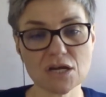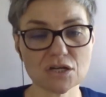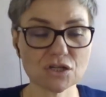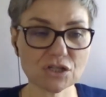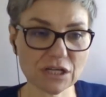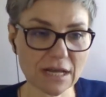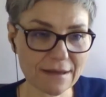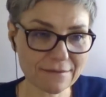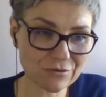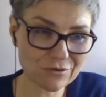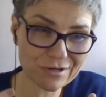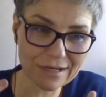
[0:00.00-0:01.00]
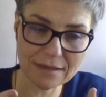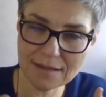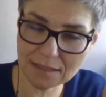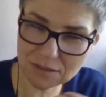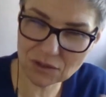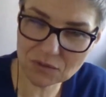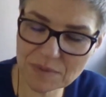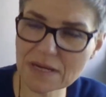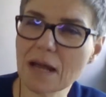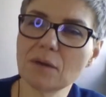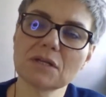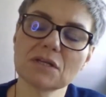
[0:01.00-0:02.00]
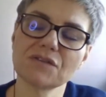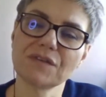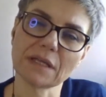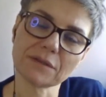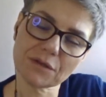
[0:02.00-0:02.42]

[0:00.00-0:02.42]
że trochę inaczej odbierają ten świat,